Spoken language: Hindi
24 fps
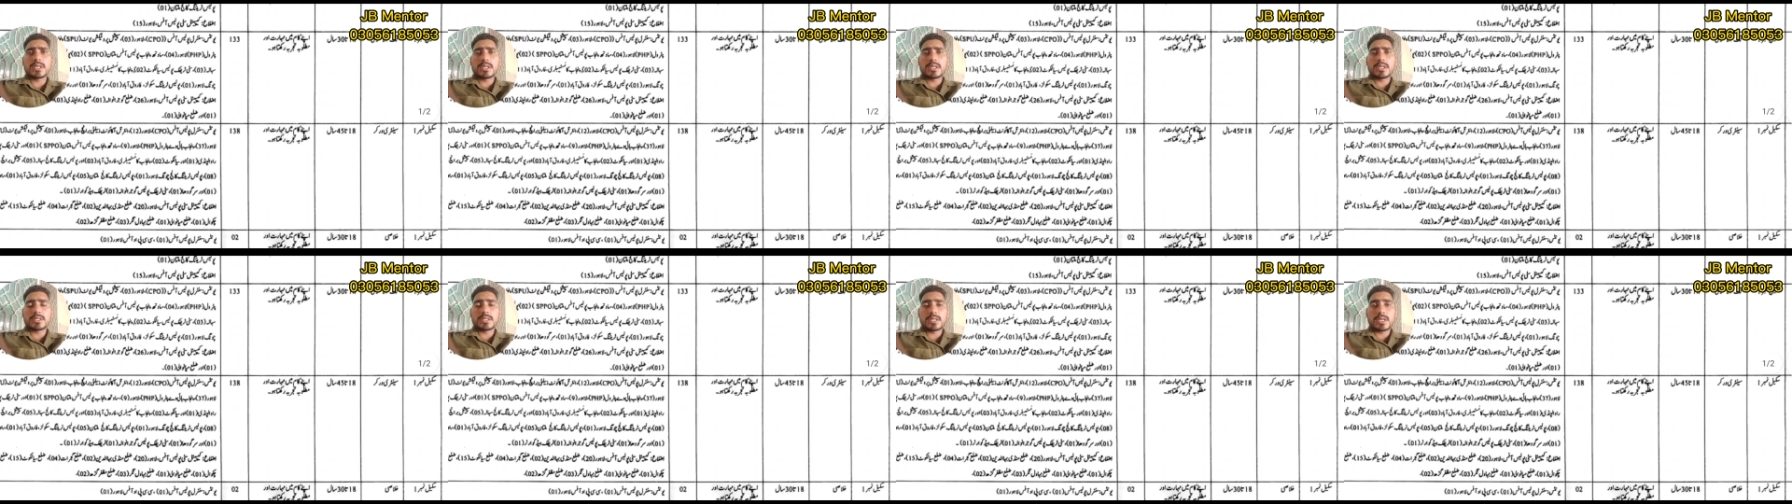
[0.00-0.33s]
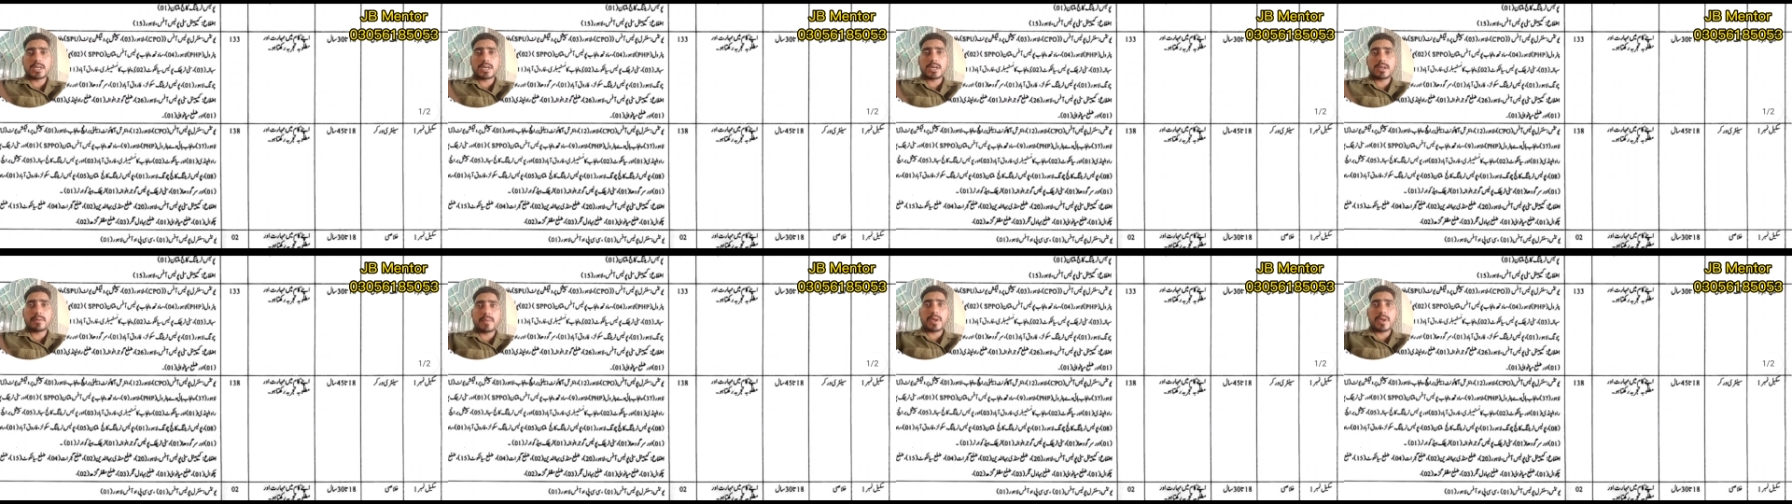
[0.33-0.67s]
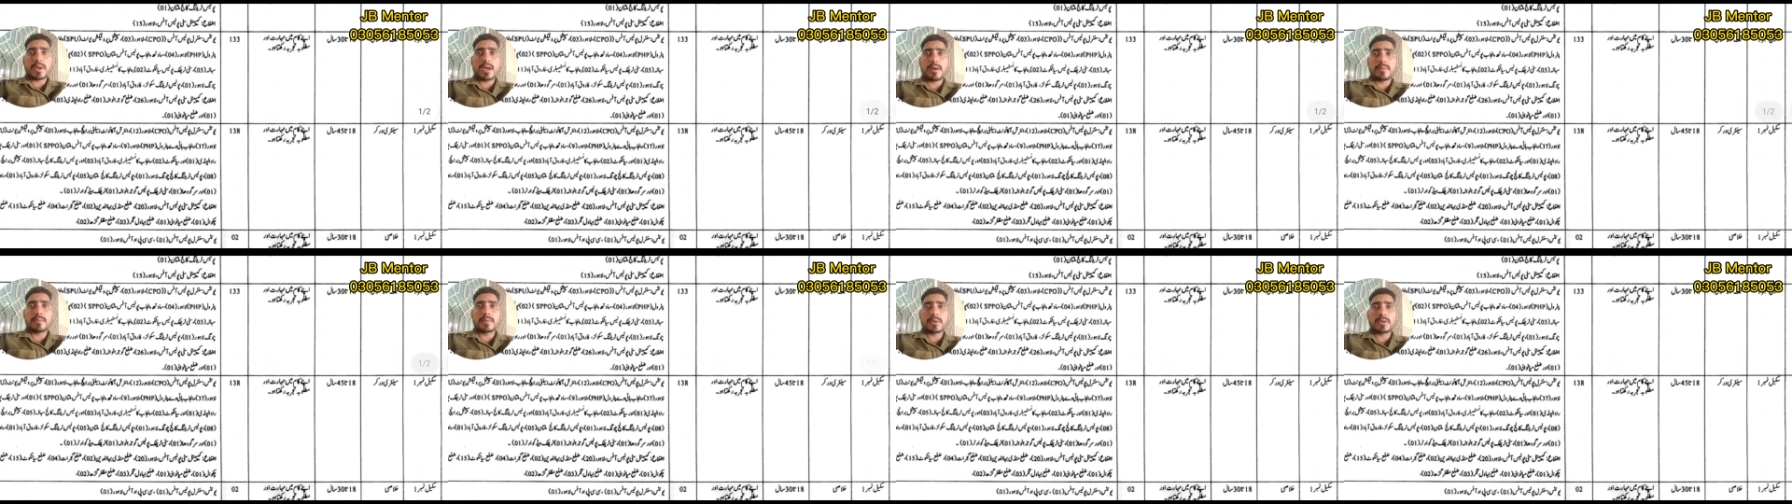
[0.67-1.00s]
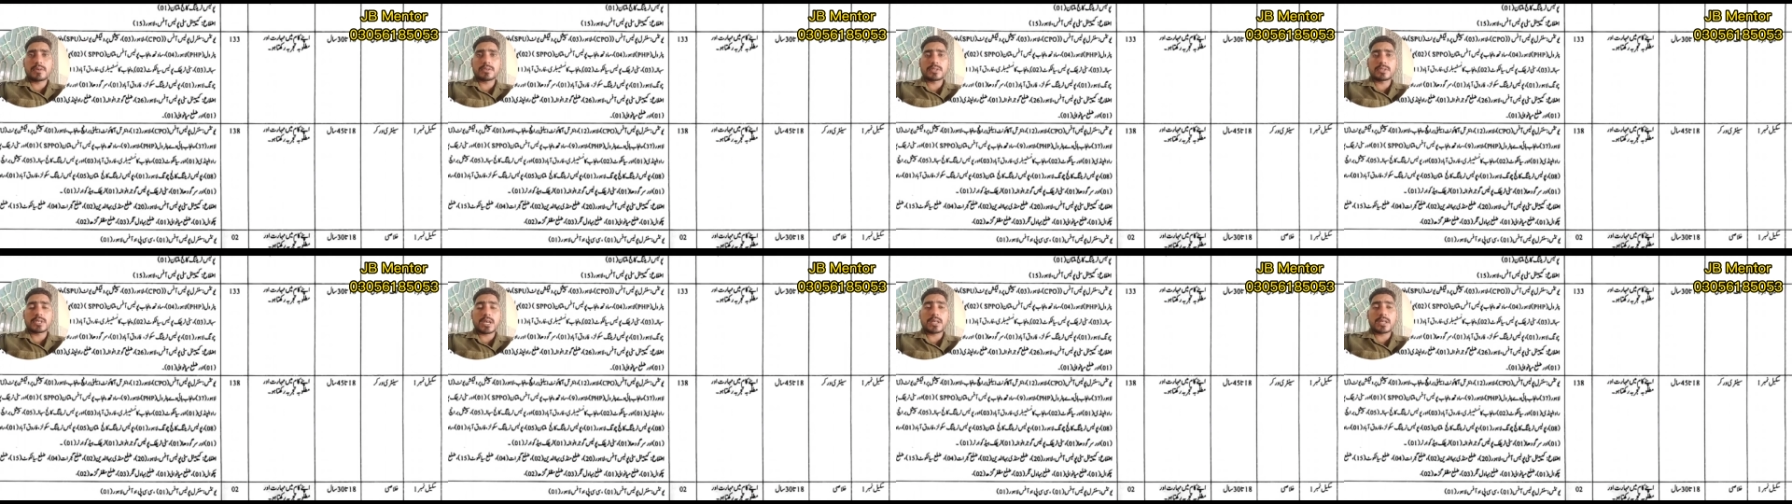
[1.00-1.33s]
से ऐसे अगर मैं
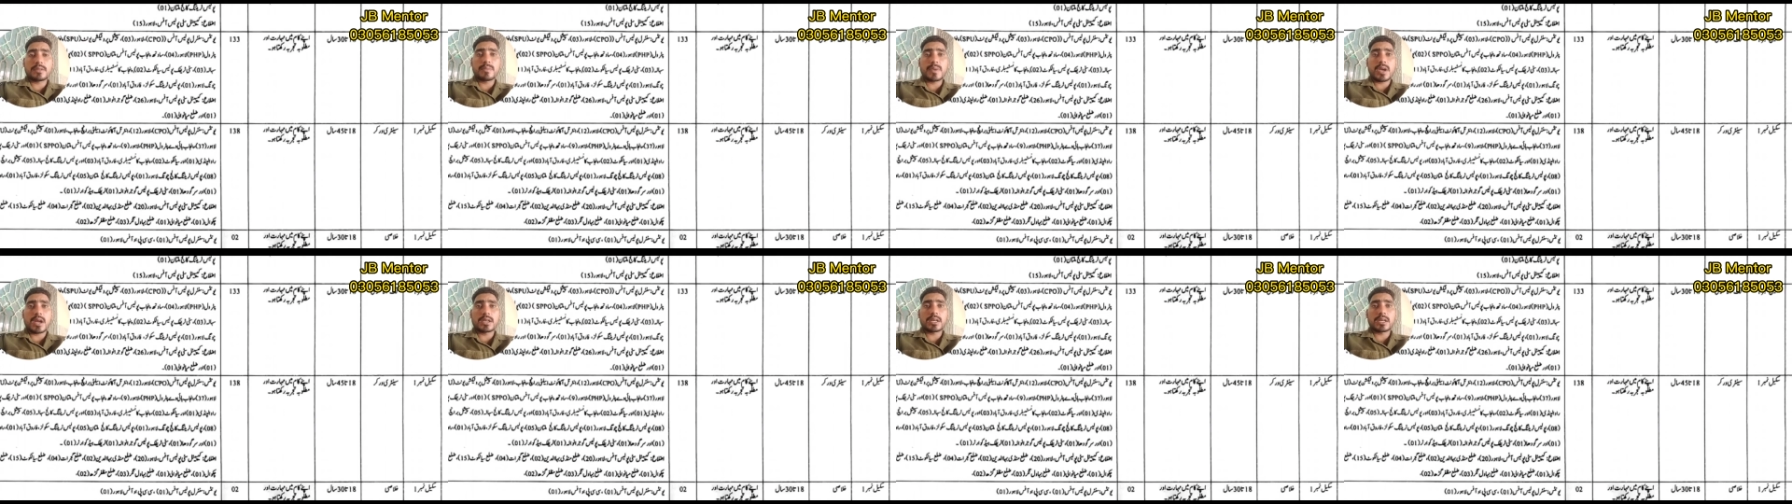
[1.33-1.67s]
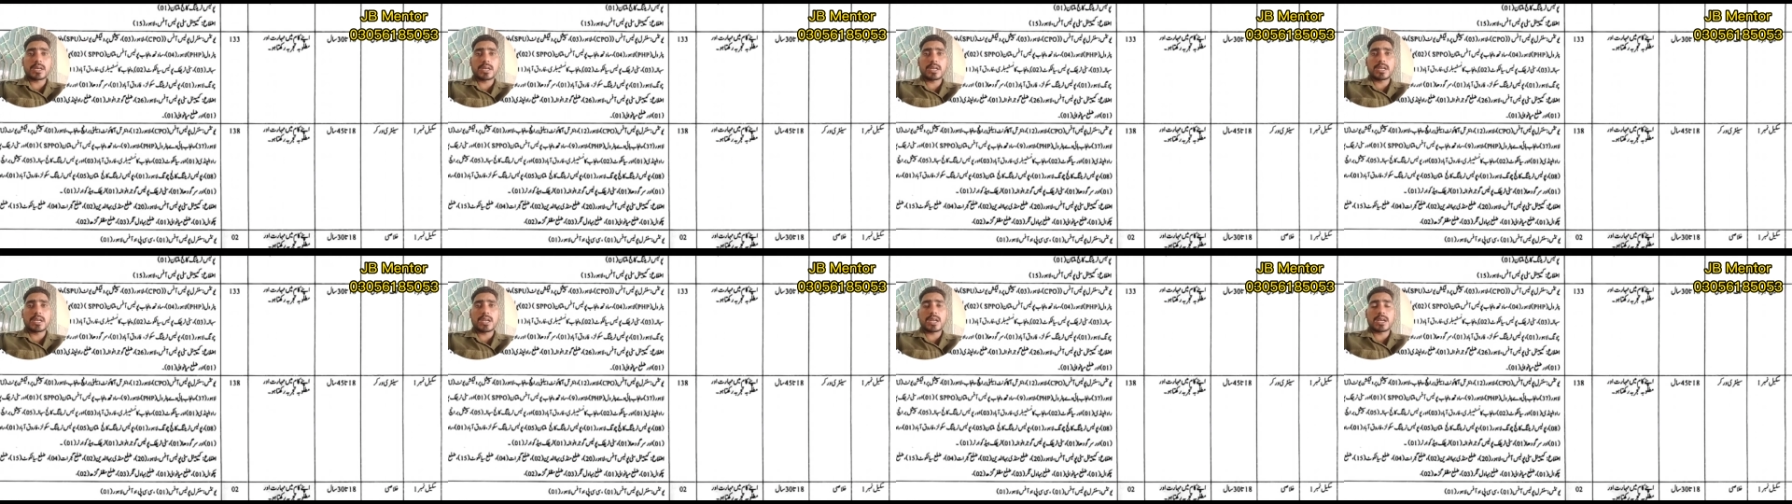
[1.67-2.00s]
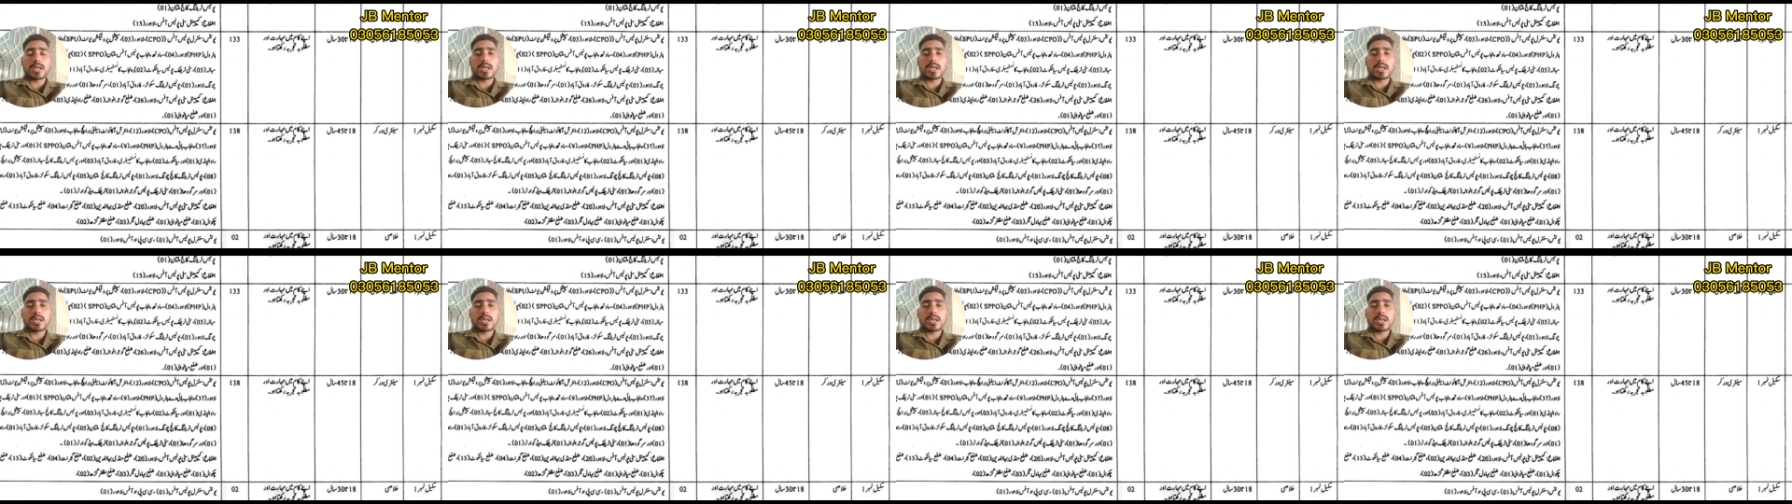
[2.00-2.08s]
आपके साथ बयान करने